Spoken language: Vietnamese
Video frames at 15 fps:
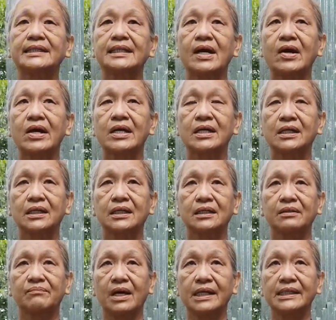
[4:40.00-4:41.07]
cho nên
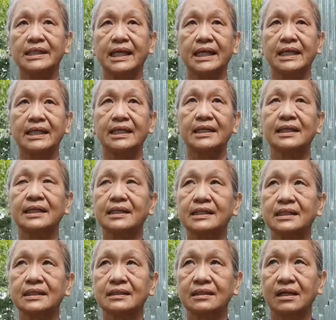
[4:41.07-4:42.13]
à, mình
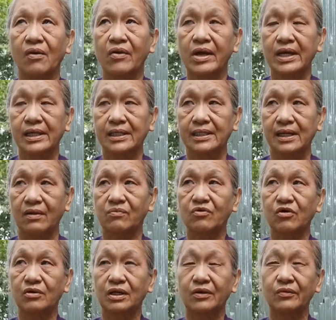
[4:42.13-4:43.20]
thấy đó
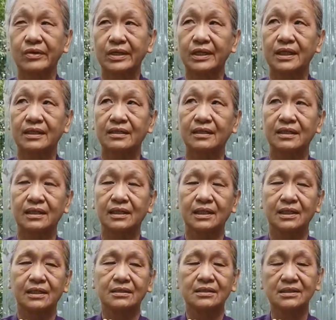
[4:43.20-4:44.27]
bởi vậy à,
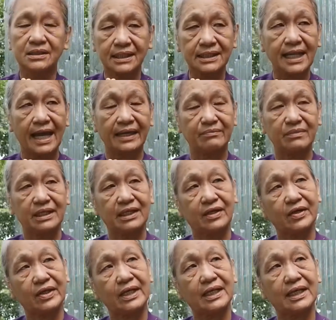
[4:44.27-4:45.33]
như cậu hai ông có
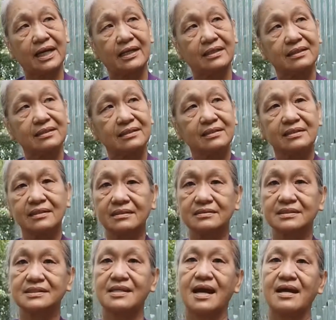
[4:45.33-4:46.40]
nói
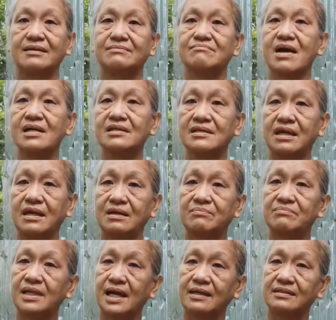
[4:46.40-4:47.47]
như đức thầy mình
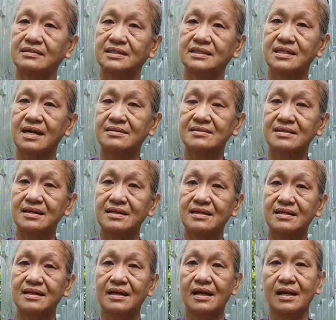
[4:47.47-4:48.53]
nói là cư
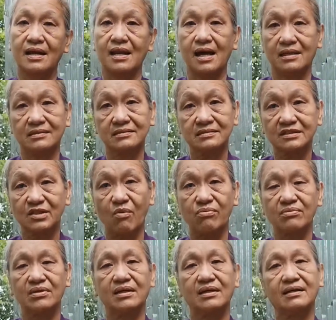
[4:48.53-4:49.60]
trần bắt nhiễm
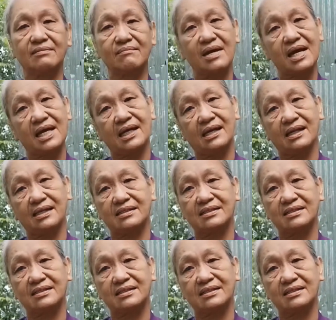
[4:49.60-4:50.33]
là người thánh